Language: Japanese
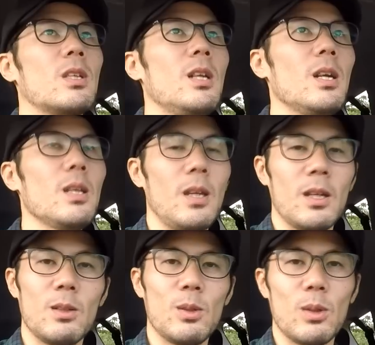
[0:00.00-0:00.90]
切られてあ
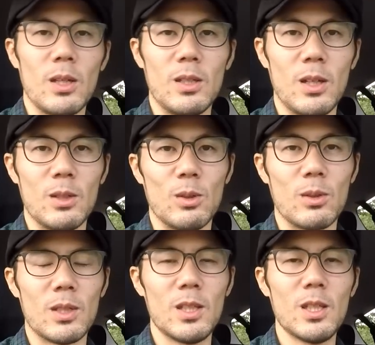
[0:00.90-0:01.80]
げる人がいないと引
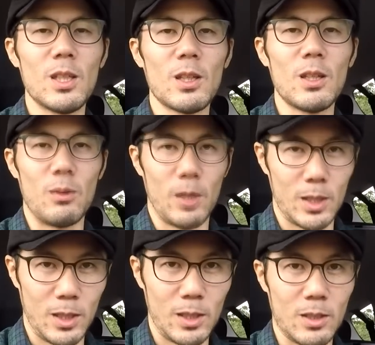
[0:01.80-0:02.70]
き立たないわ
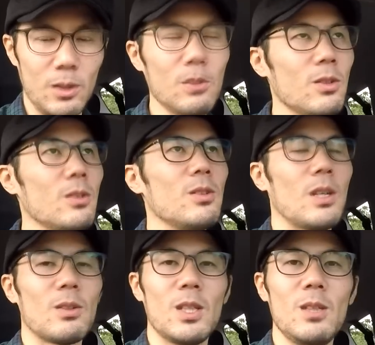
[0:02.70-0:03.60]
けじゃないですかよく言う
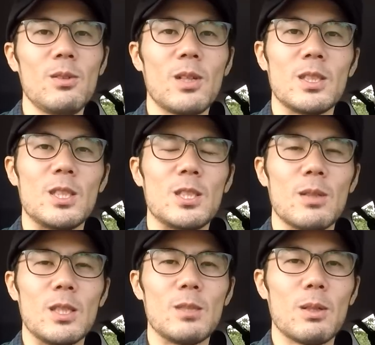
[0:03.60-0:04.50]
あのヒールが
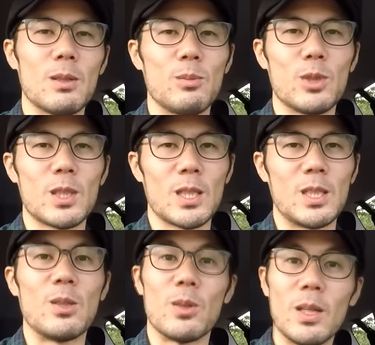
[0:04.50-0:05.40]
実は一番難
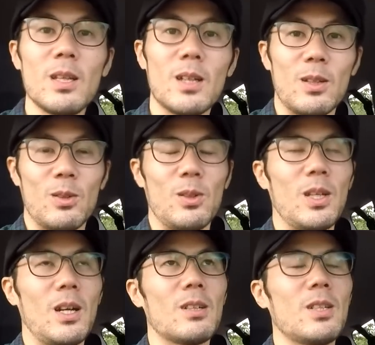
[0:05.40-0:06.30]
しい論ねあの
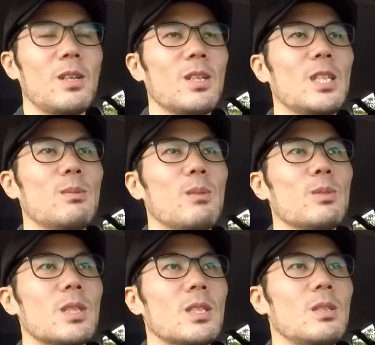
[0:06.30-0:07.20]
悪役が一番
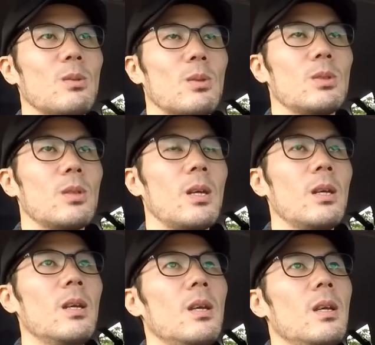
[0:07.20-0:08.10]
難しい論と一緒で
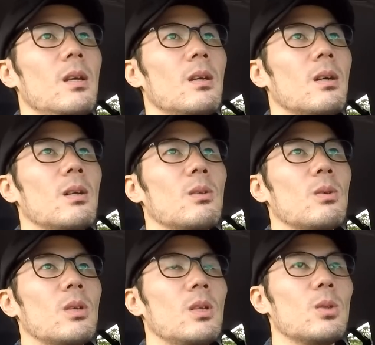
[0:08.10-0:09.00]
あ
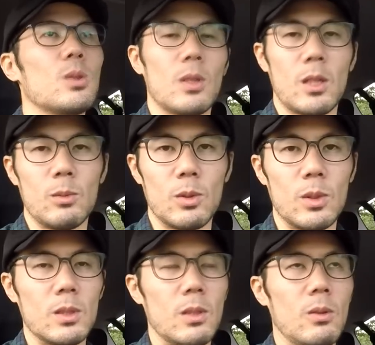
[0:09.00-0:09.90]
のヒーローショーなんかもそう
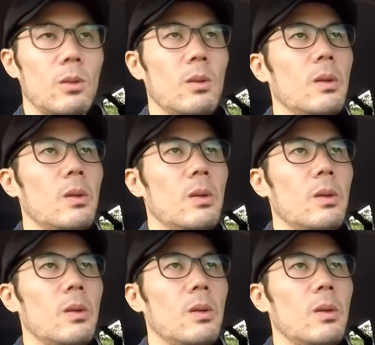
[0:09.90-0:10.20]
ですけど